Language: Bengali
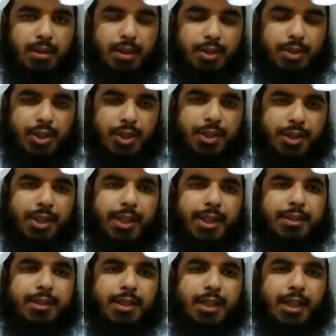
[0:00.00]
এই চারটি
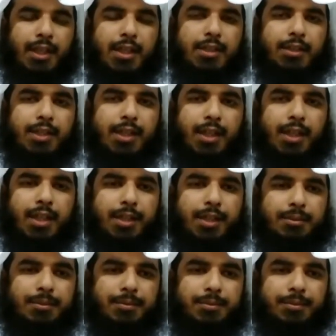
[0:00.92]
আয়াতে আল্লাহ তালা
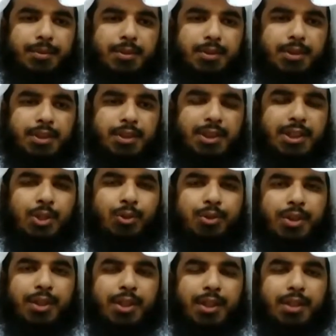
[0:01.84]

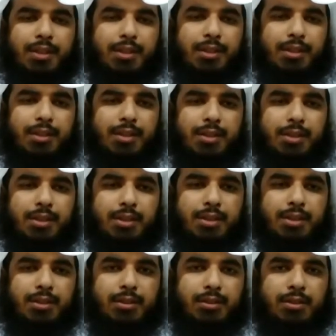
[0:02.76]
ইয়াহুদিদের
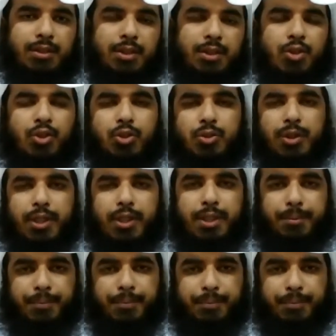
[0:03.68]
ধৃষ্টতা